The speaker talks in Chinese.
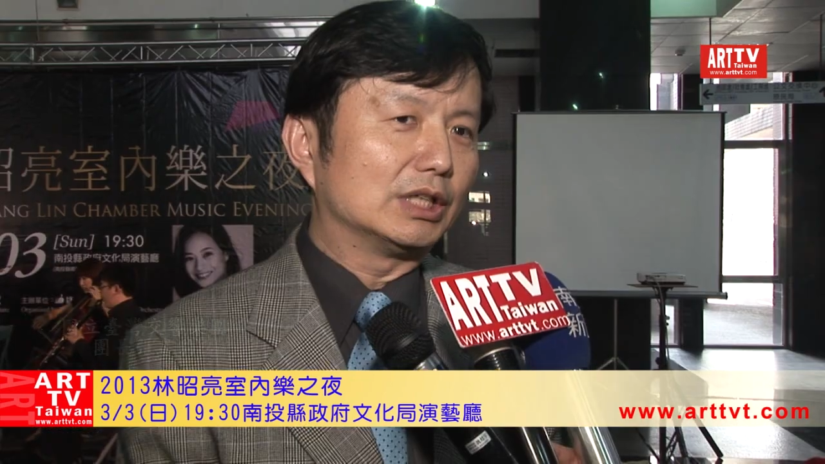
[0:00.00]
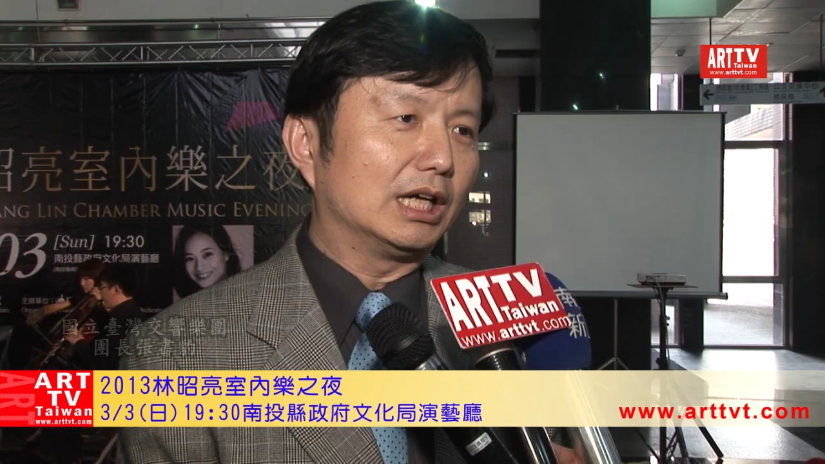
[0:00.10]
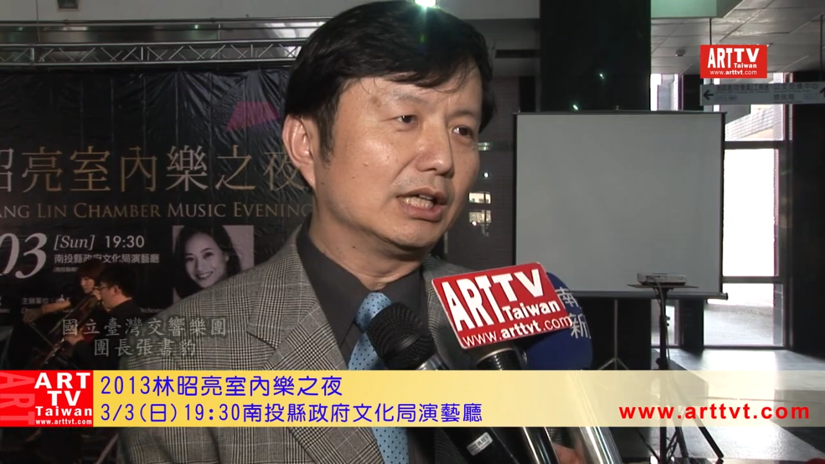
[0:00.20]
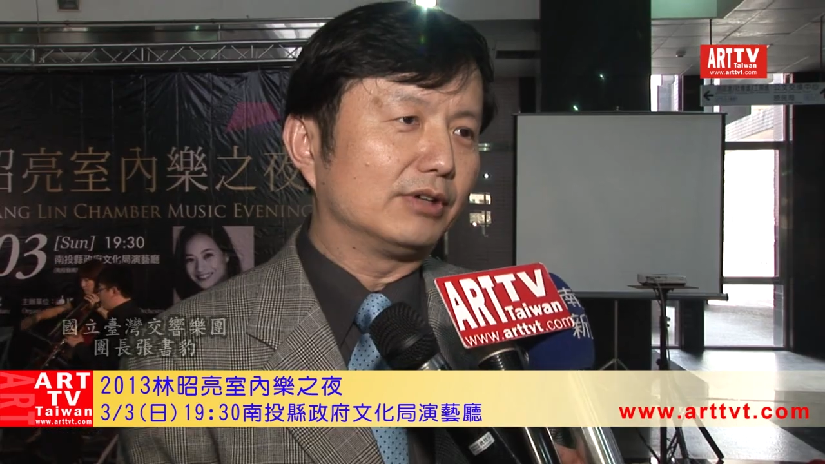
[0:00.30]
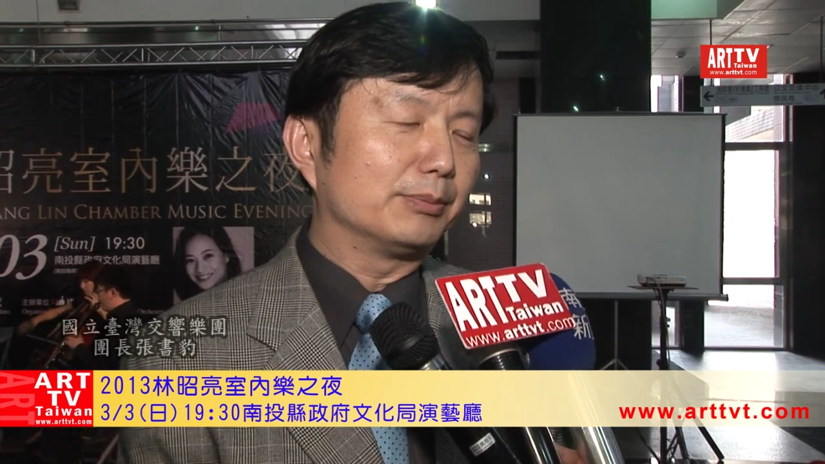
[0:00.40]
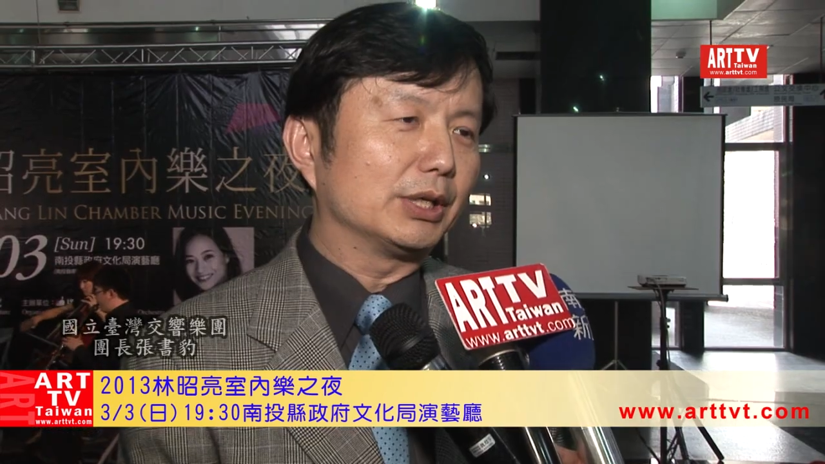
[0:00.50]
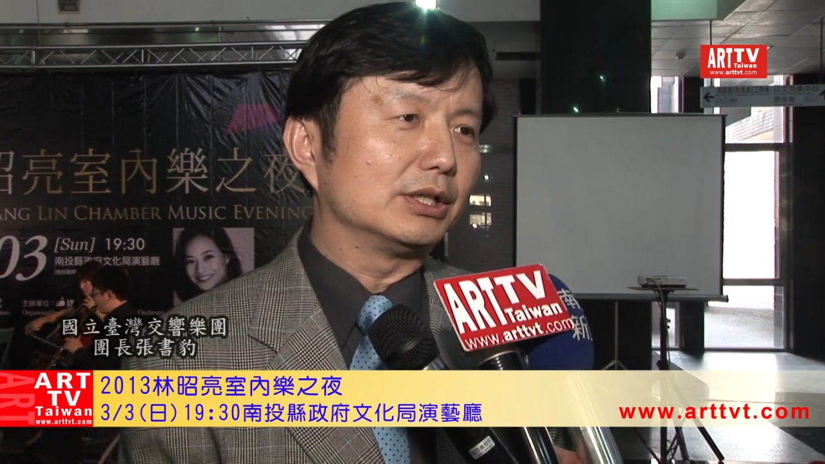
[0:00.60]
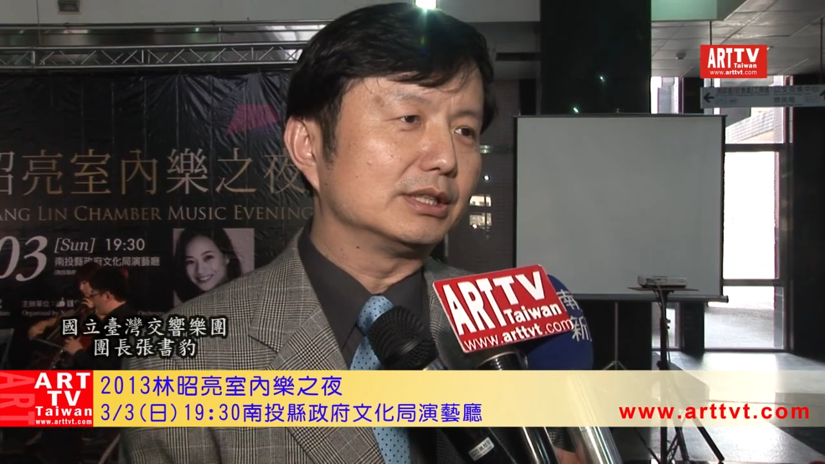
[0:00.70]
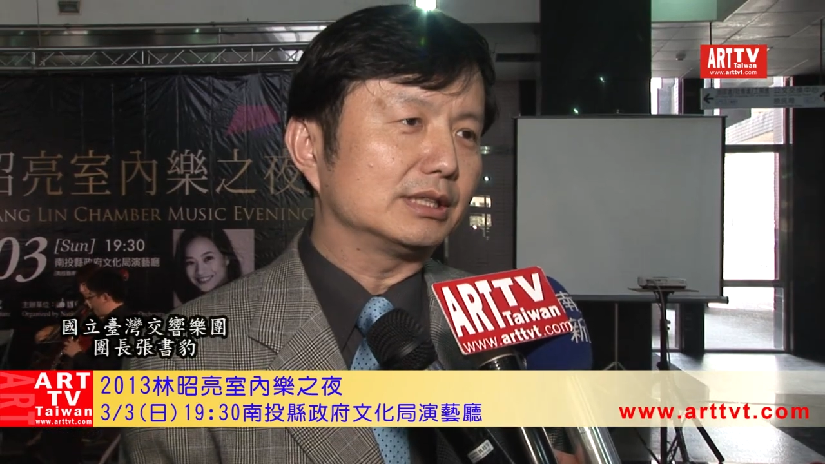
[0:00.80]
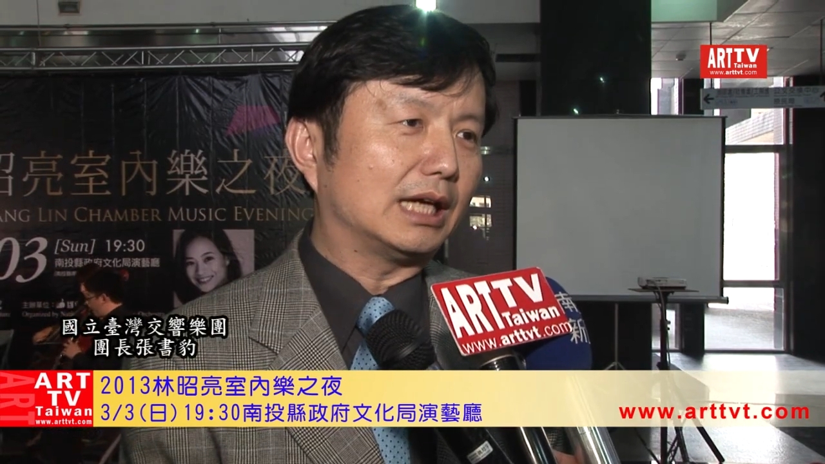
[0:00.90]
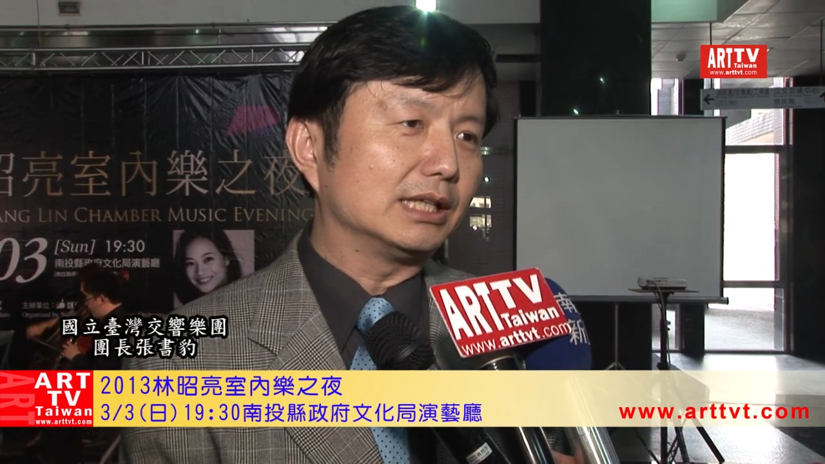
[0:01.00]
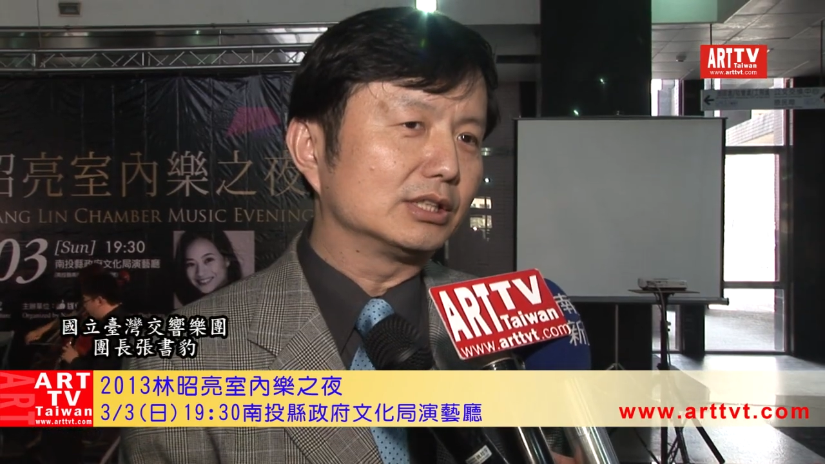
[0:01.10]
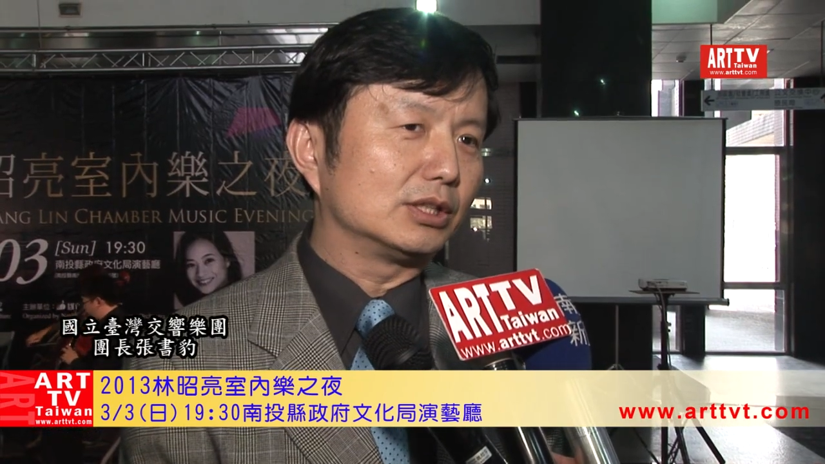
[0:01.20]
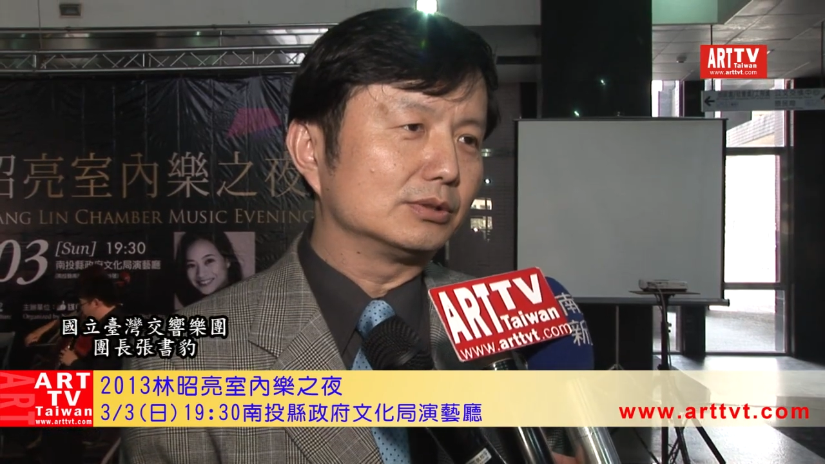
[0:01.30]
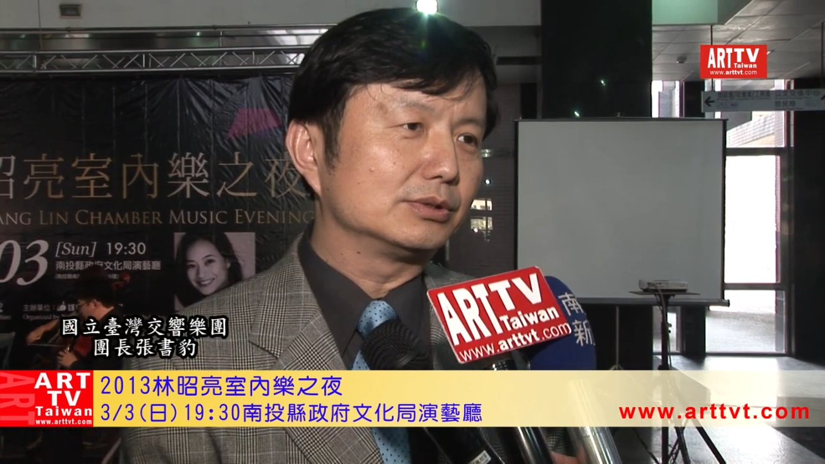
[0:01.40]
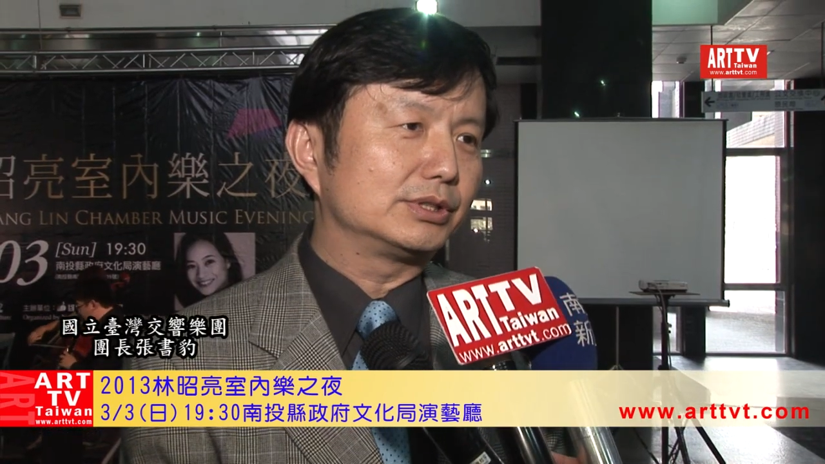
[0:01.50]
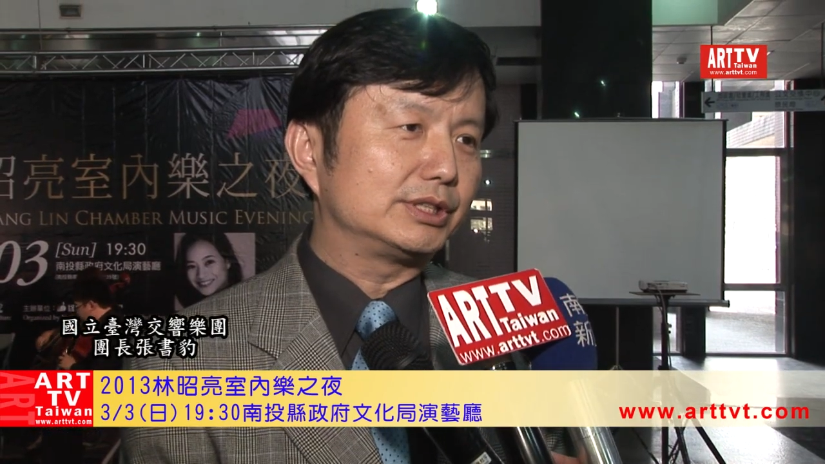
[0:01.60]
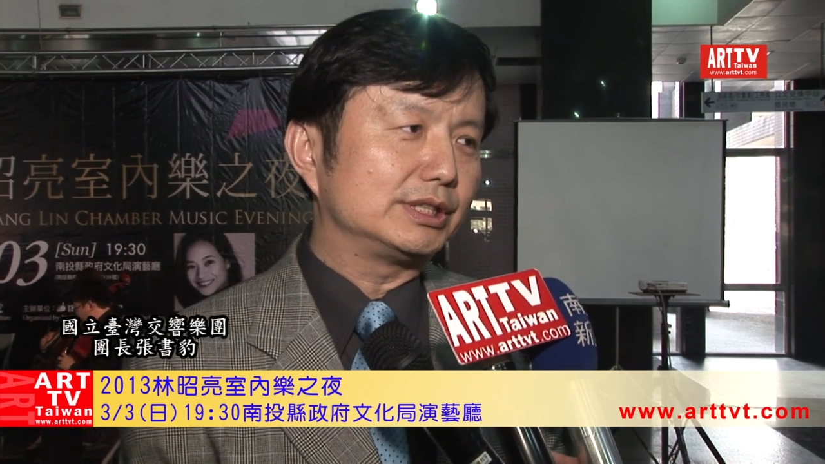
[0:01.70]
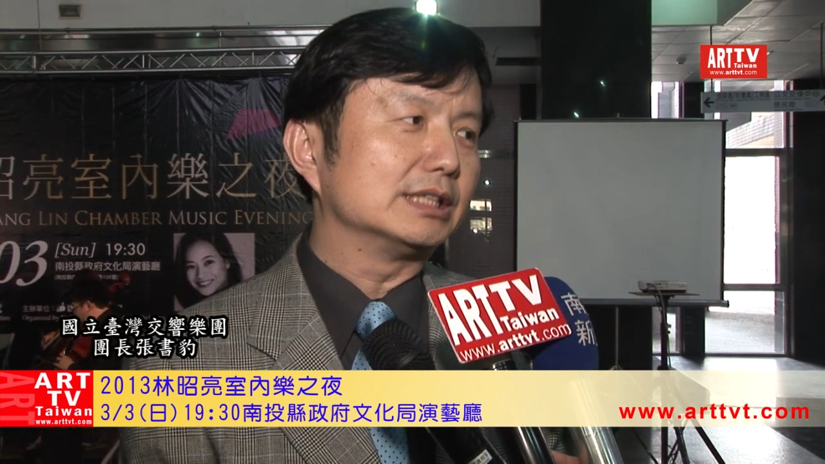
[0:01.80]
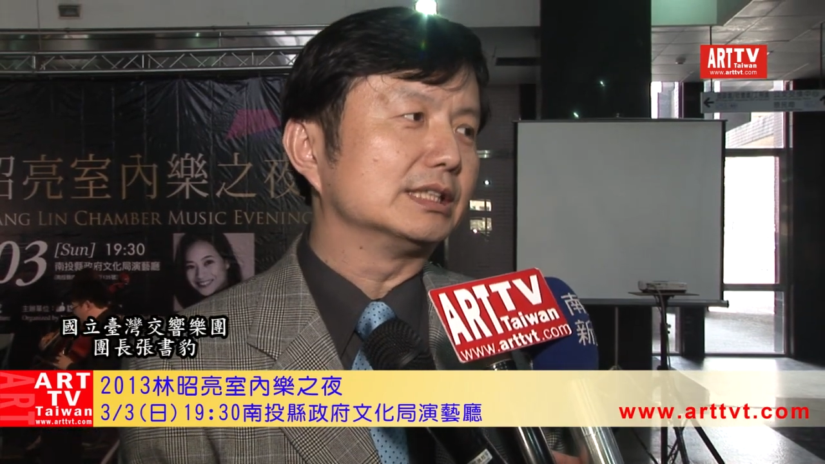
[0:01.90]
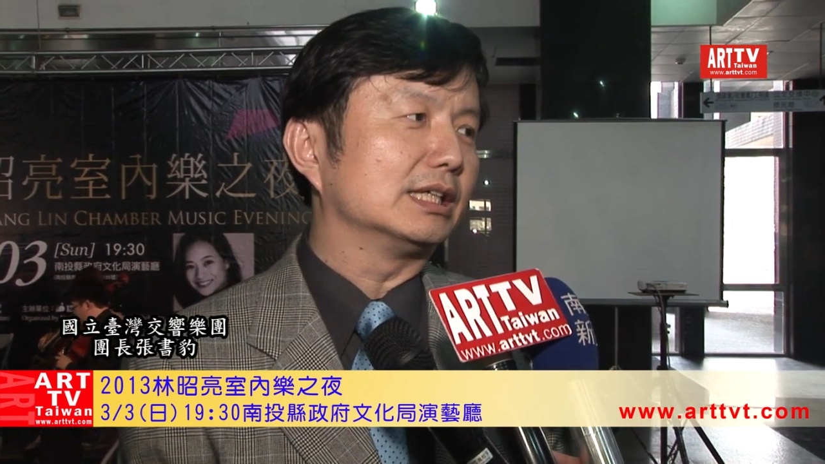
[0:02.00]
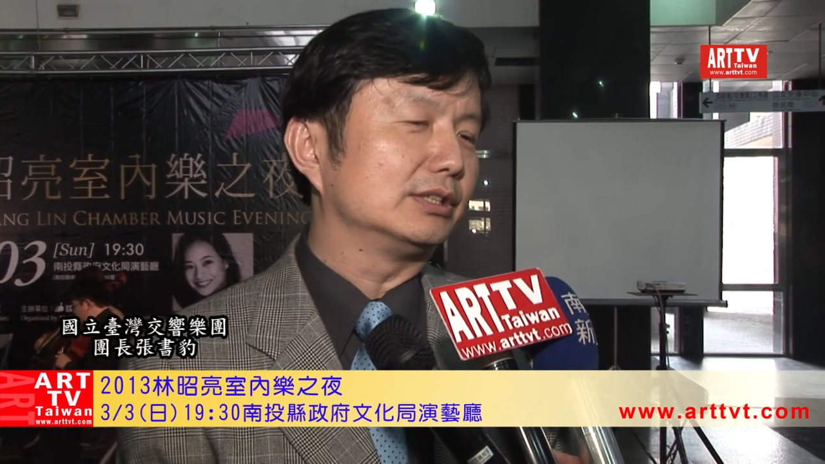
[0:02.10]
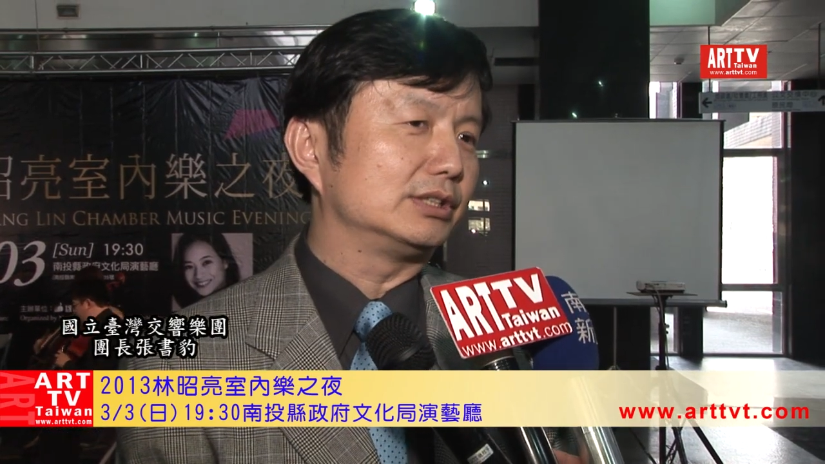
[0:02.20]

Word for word: 那一方面，南投县呢，